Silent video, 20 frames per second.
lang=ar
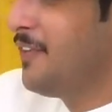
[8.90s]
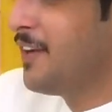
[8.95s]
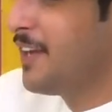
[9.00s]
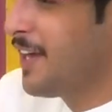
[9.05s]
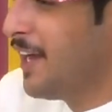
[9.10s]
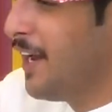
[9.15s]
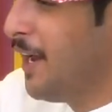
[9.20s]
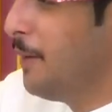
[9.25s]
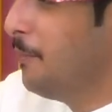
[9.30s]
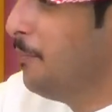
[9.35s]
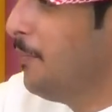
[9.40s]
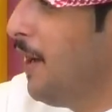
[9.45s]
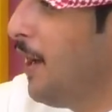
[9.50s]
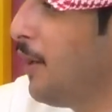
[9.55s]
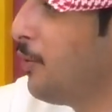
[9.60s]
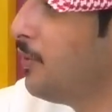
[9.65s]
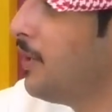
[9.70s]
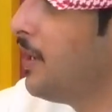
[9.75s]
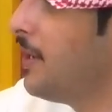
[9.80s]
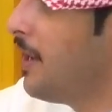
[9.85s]
في الكلام
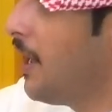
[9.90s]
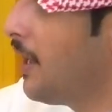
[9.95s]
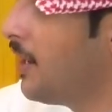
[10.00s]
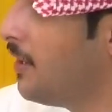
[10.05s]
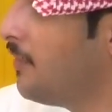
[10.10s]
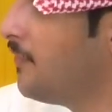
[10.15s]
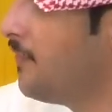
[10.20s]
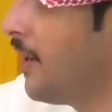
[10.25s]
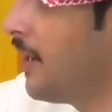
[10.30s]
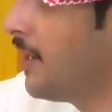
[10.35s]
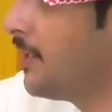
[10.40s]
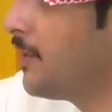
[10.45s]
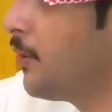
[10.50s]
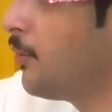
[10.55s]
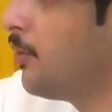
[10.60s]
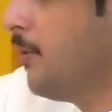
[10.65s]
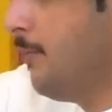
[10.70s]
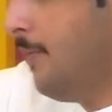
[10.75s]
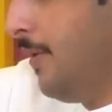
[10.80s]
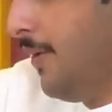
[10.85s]
معه لانها
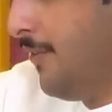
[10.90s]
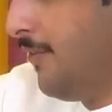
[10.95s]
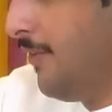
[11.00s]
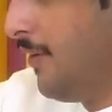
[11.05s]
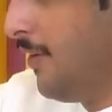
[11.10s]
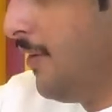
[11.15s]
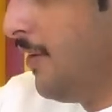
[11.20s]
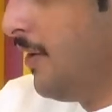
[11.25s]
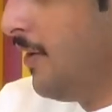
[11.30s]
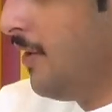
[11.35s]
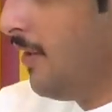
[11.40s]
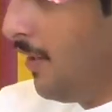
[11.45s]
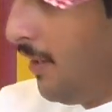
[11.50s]
للفائده وللمعرفه نعم